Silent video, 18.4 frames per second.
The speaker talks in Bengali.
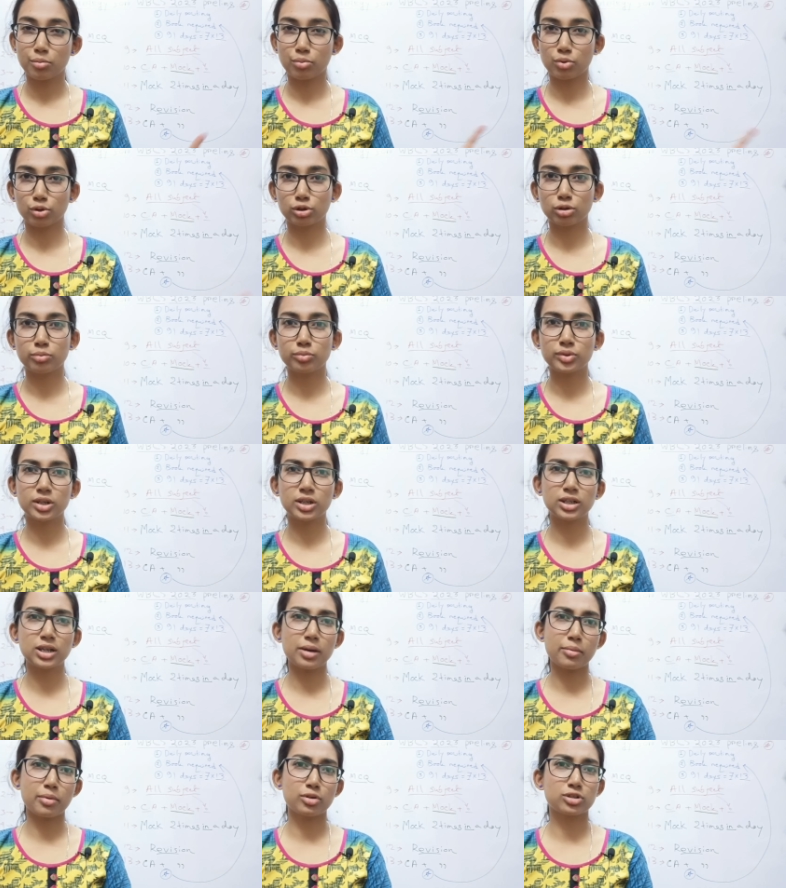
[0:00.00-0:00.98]
প্রথম
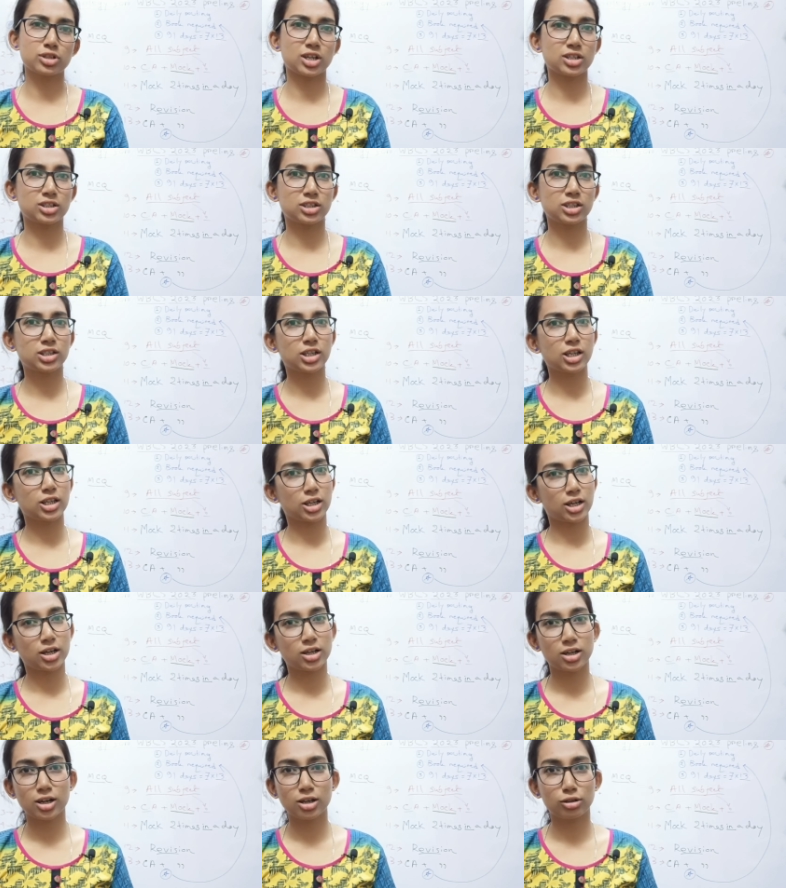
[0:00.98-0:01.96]
দিকটা এবং শেষ দিকটা
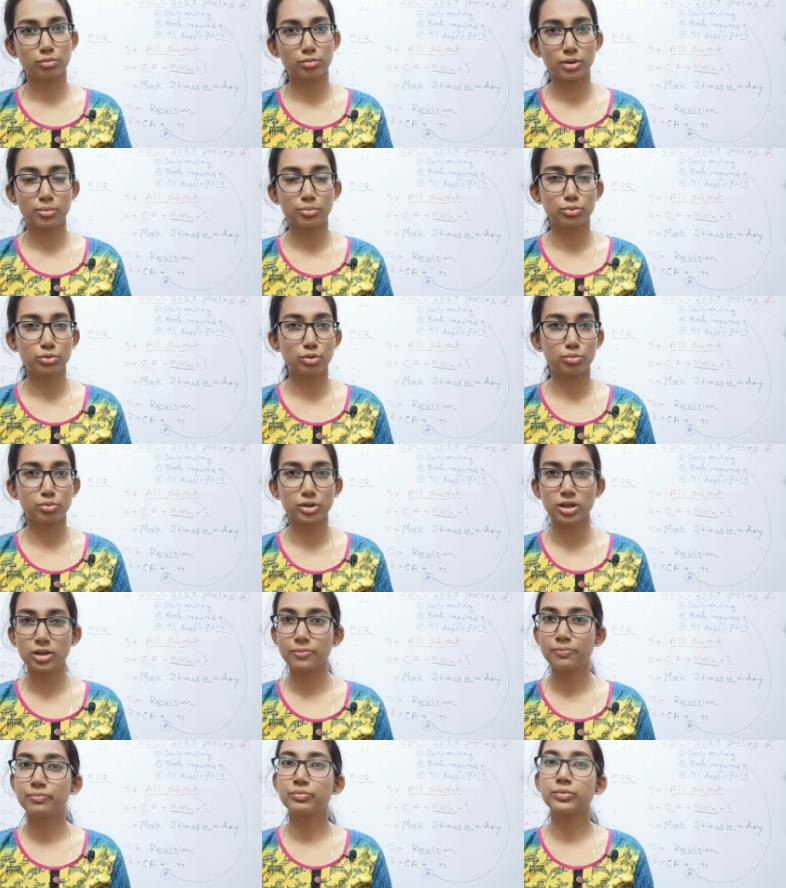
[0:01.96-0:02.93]
দেখে নিলে তোমরা পুরোপুরি